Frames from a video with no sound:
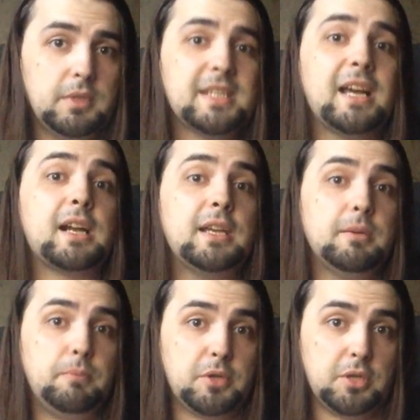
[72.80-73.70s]

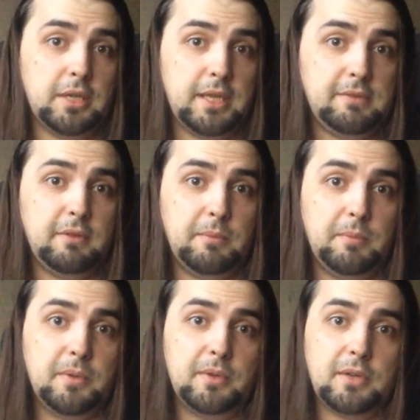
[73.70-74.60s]
заранее пожелать вам
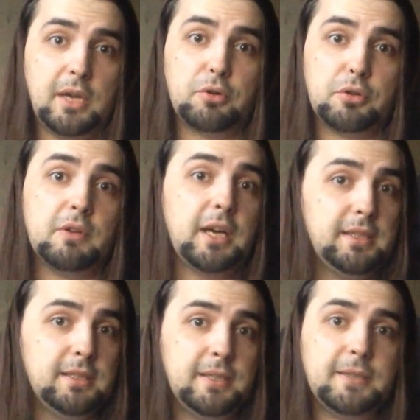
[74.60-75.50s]
хороших
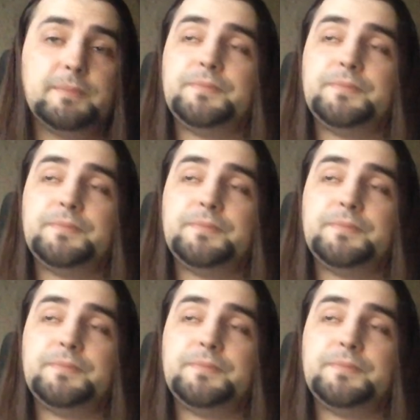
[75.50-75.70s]
выходных,